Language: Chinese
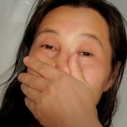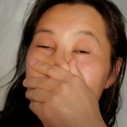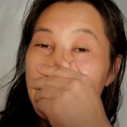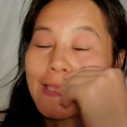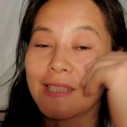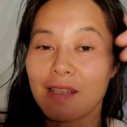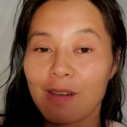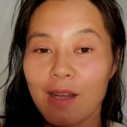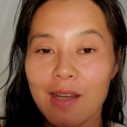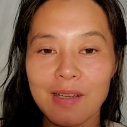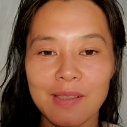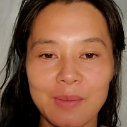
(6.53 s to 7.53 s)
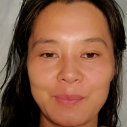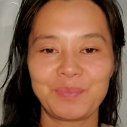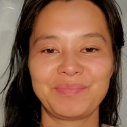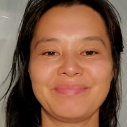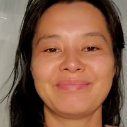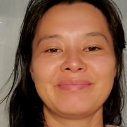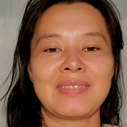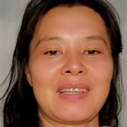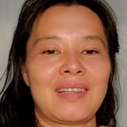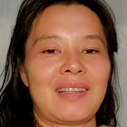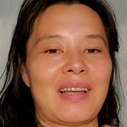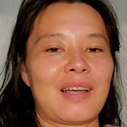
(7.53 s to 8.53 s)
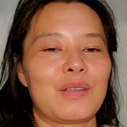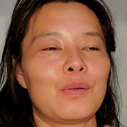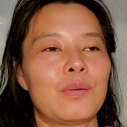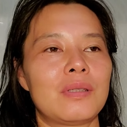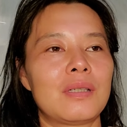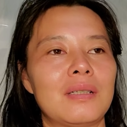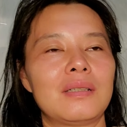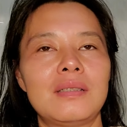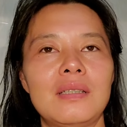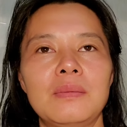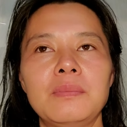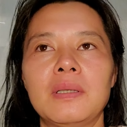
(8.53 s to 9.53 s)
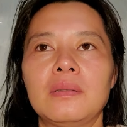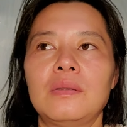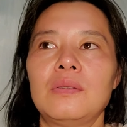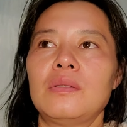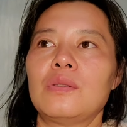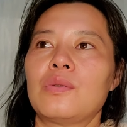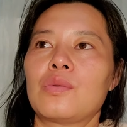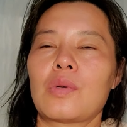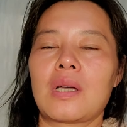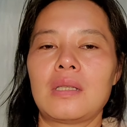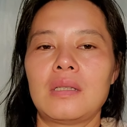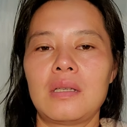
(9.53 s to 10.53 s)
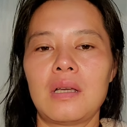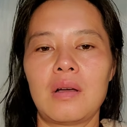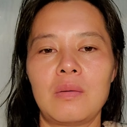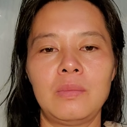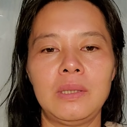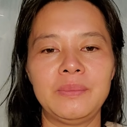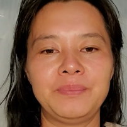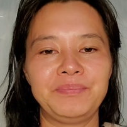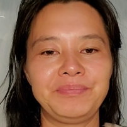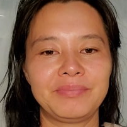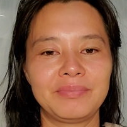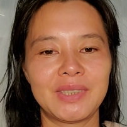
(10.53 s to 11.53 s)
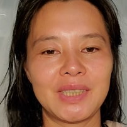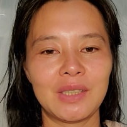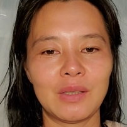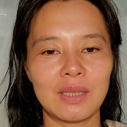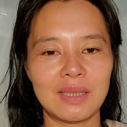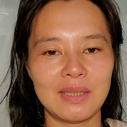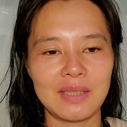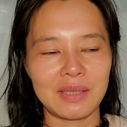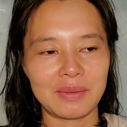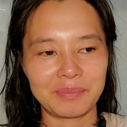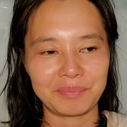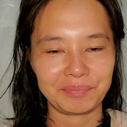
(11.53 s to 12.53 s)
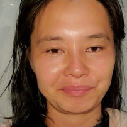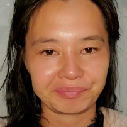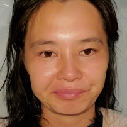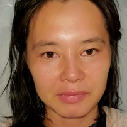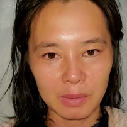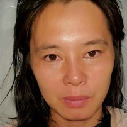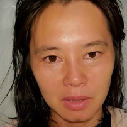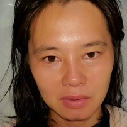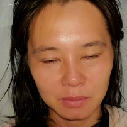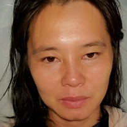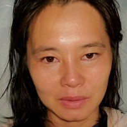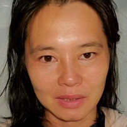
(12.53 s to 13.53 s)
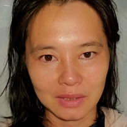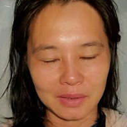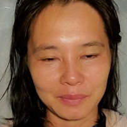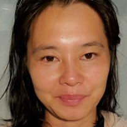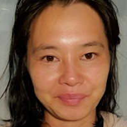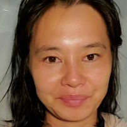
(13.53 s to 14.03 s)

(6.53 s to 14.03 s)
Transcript: 很糟糕，啊，打得我整个肩膀都是酸的要命，肌肉很紧，不知道怎么回事。